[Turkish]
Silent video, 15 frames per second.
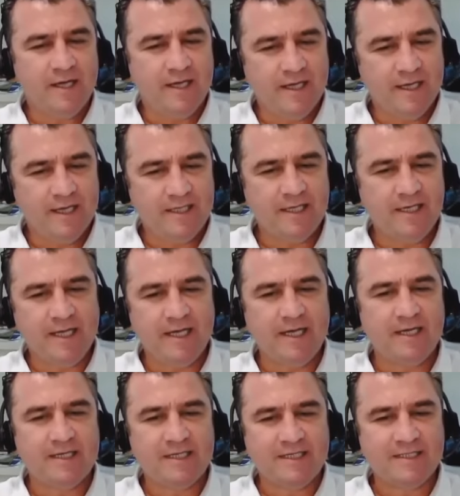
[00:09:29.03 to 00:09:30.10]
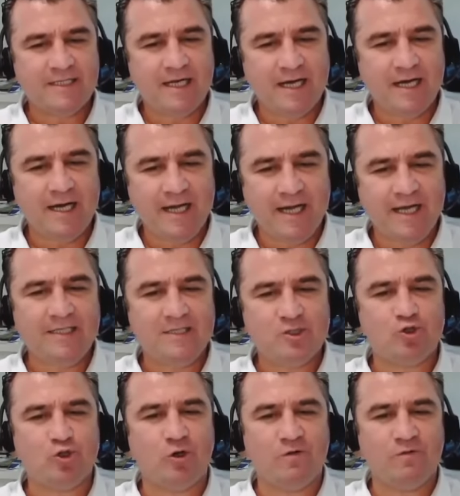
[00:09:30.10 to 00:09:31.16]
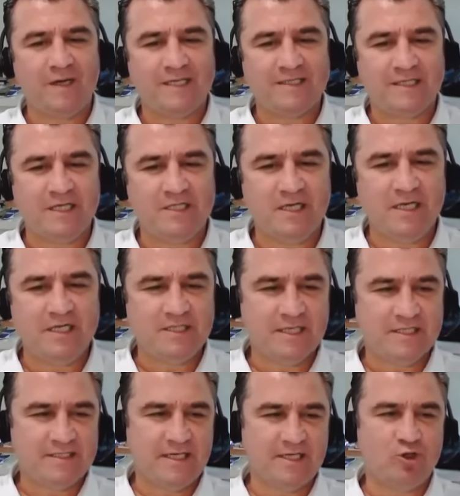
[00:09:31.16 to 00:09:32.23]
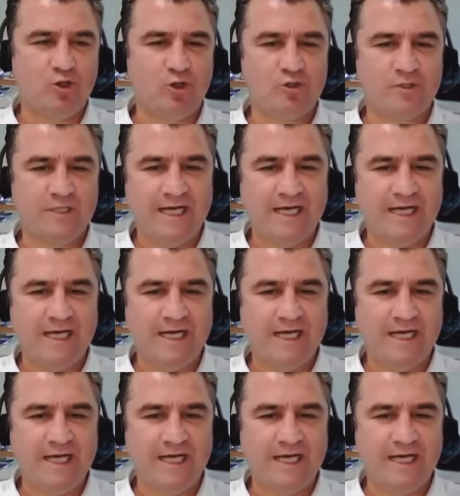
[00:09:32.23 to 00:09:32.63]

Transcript: e, yine gıda en son vazgeçilecek sektör.